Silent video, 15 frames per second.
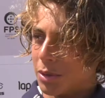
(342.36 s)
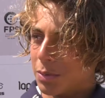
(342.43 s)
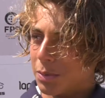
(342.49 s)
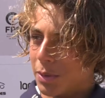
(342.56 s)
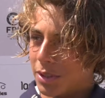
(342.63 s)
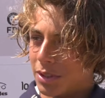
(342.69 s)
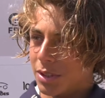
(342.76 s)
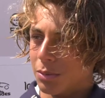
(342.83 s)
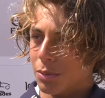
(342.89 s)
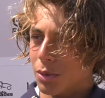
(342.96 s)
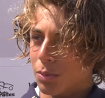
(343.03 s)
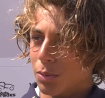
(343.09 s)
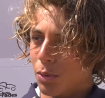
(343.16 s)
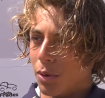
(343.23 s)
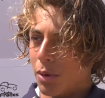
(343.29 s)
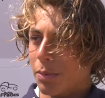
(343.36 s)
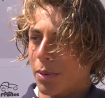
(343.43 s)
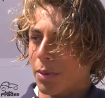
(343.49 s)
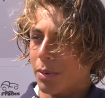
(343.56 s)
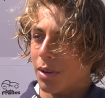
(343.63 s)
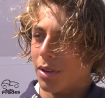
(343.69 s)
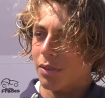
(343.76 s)
Uma experiência muito boa, é a
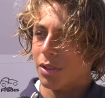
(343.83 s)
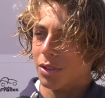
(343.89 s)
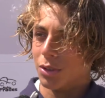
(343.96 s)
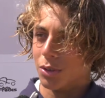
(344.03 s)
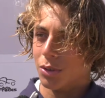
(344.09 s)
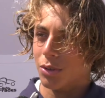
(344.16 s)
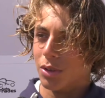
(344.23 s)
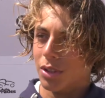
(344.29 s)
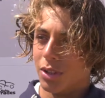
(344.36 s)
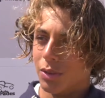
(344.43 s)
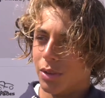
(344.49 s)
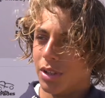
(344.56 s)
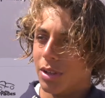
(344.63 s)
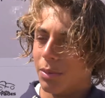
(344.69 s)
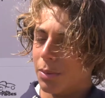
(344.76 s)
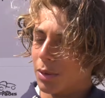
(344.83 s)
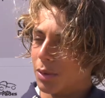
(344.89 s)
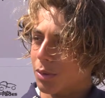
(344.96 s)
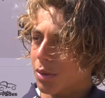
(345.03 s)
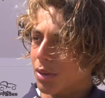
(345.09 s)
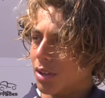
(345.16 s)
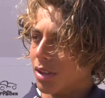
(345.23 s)
primeira vez que eu estou aqui com a equipa
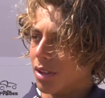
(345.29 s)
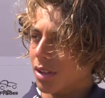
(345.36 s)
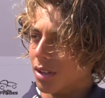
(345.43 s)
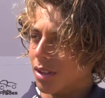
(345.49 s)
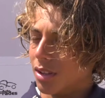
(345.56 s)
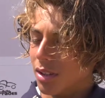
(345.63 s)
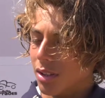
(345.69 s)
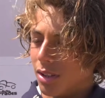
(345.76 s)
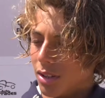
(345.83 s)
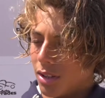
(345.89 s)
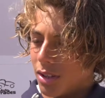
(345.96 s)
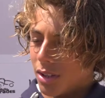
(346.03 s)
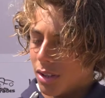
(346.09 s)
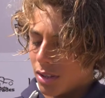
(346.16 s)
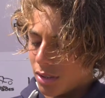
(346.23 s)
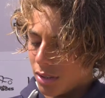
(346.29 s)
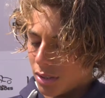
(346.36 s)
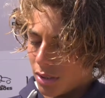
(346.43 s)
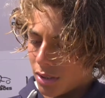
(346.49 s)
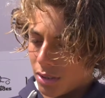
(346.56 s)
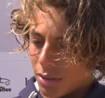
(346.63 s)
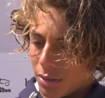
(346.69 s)
toda
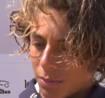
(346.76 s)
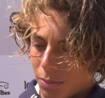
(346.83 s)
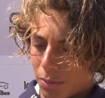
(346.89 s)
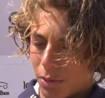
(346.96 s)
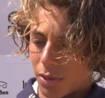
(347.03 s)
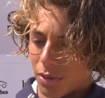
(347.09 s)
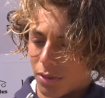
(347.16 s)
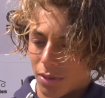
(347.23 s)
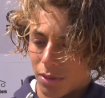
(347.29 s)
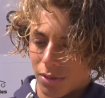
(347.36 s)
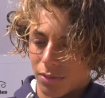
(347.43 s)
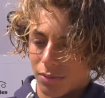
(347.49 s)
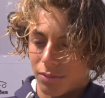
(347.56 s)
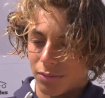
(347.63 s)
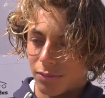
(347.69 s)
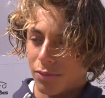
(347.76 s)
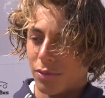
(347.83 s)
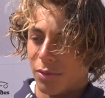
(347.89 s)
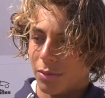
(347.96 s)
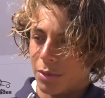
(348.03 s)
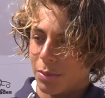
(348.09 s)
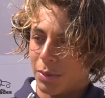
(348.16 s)
e pronto,
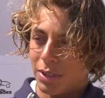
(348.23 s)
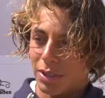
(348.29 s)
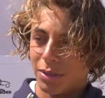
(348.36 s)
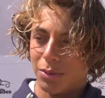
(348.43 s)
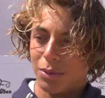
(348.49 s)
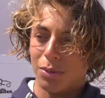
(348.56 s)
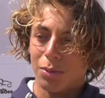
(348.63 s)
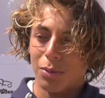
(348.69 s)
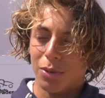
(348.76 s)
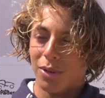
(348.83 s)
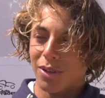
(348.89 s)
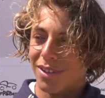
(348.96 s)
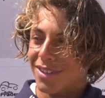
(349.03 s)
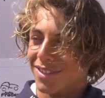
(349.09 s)
foi uma experiência muito boa.